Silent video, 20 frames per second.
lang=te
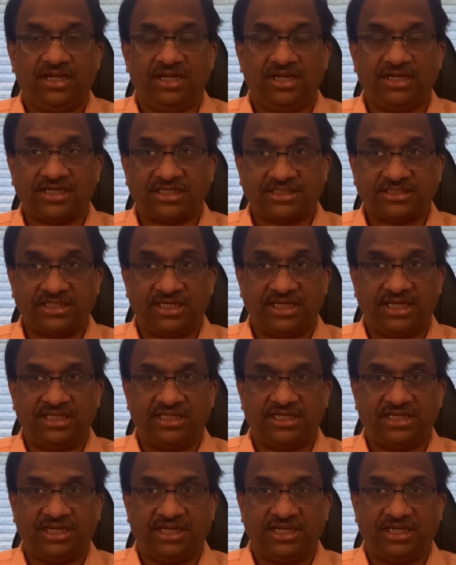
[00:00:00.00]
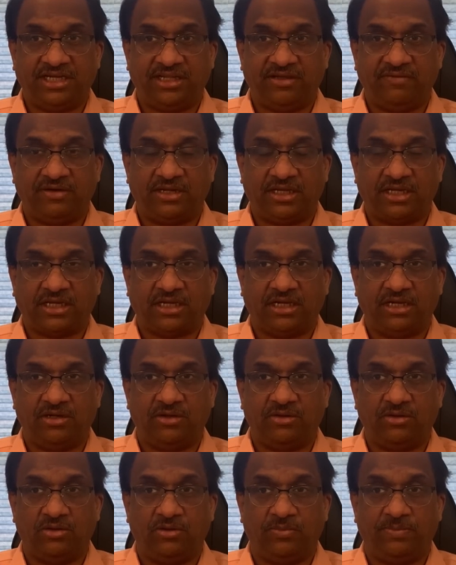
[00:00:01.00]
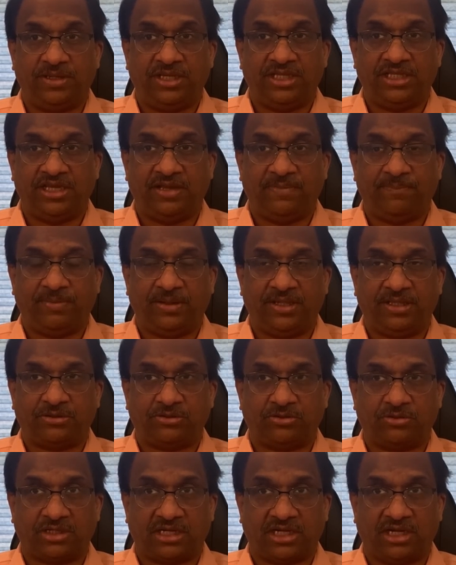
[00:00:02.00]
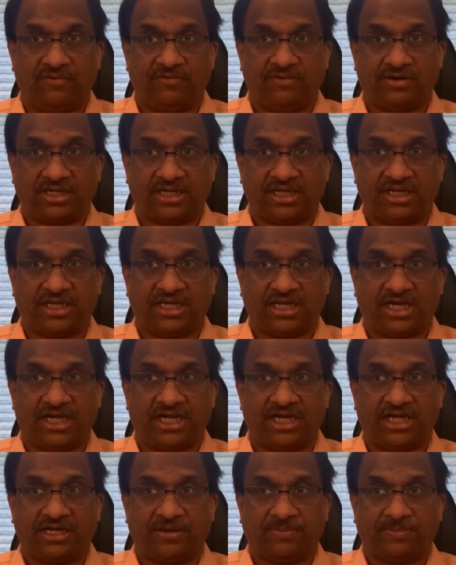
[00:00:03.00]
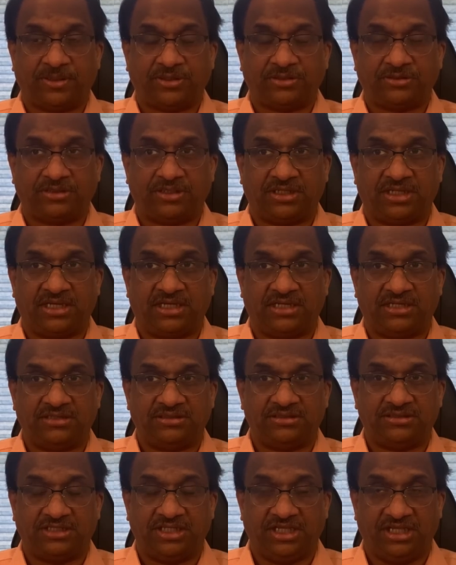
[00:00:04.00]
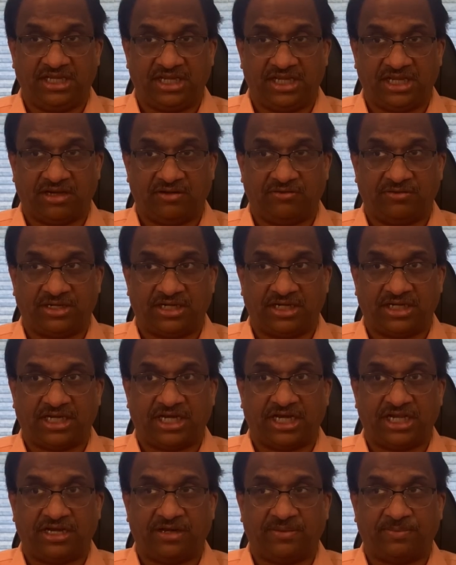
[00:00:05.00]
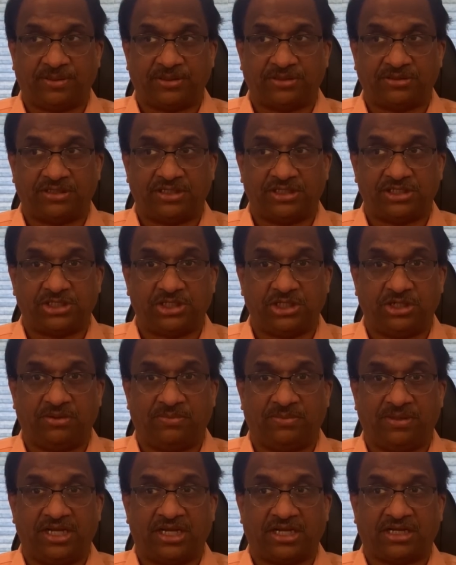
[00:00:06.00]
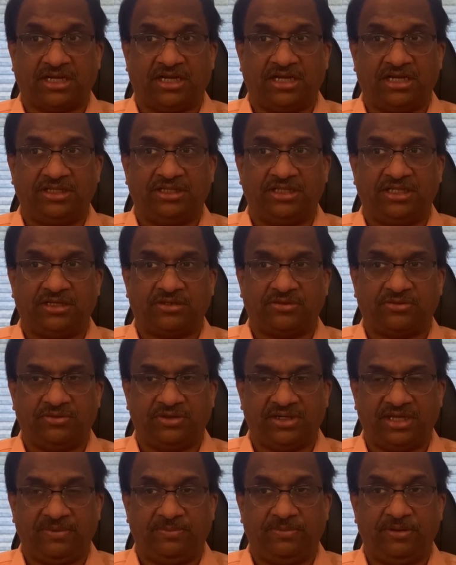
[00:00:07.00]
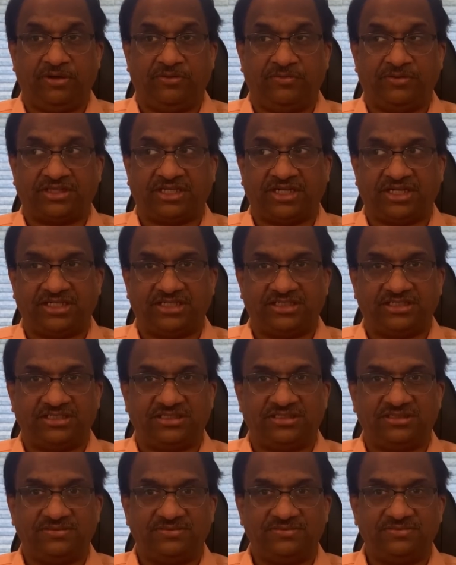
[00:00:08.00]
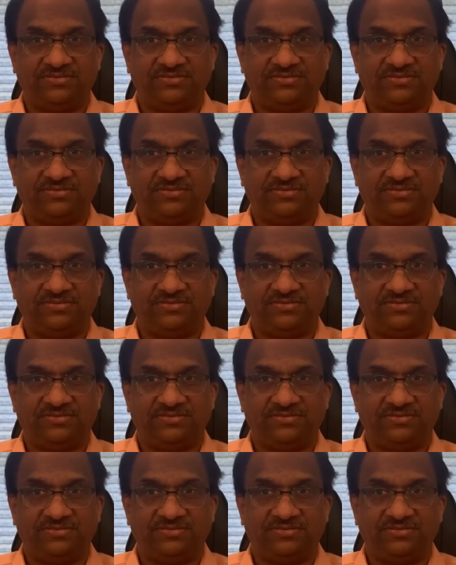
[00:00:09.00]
ఇంట్రెస్టింగ్ ఏంటంటే ఇటీవల కాలంలో బీజేపీతో కలవటానికి ఆరాటపడుతున్న తిరిగి కలవటానికి ఆరాటపడుతున్న శిరోమణి అకాలీదళ్ కూడా ఈ బిల్లును వ్యతిరేకించింది